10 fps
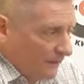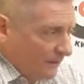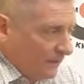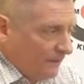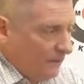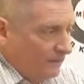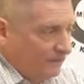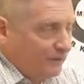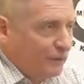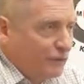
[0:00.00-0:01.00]
э,
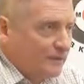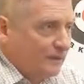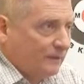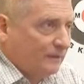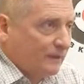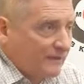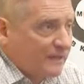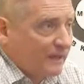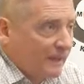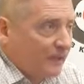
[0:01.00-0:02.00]
фактически
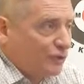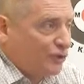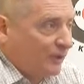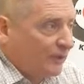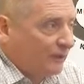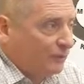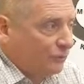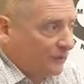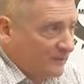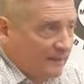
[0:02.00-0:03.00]
воровская шайка,
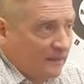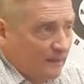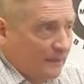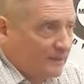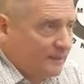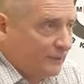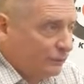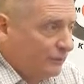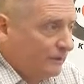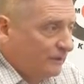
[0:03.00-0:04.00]
которая разграбила
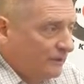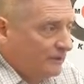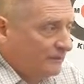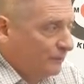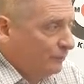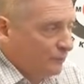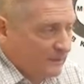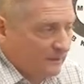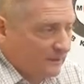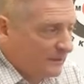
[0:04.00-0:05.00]
страну и ее
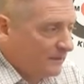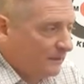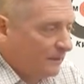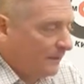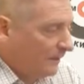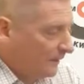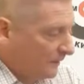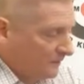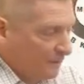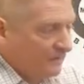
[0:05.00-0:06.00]
просто раздала,
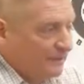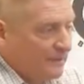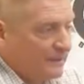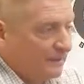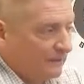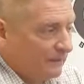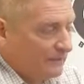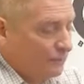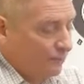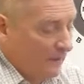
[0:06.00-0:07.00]
э, приватизировала
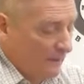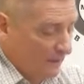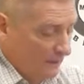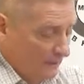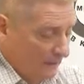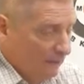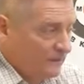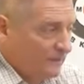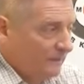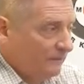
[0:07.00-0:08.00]
все. А
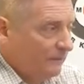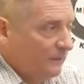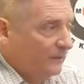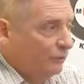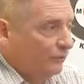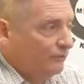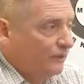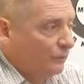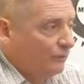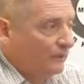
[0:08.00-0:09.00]
вот с нулевых годов
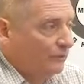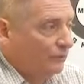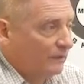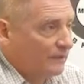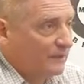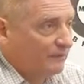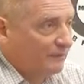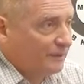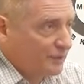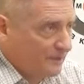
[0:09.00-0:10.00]
те люди, которые есть, они
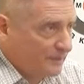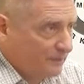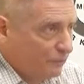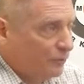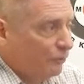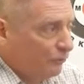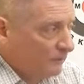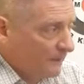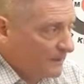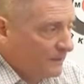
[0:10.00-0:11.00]
фактически сегодня у
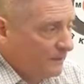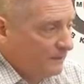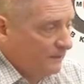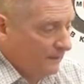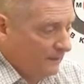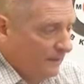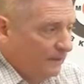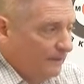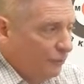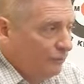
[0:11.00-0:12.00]
власти,
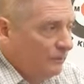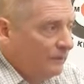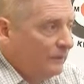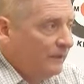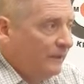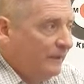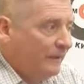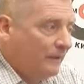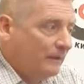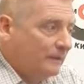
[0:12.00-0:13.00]
это люди
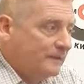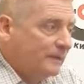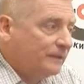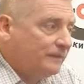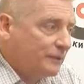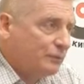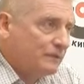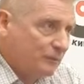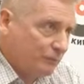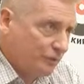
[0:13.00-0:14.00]
не соответствуют
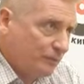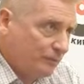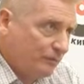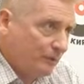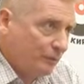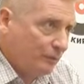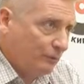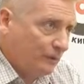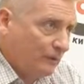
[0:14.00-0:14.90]
сегодняшнему времени,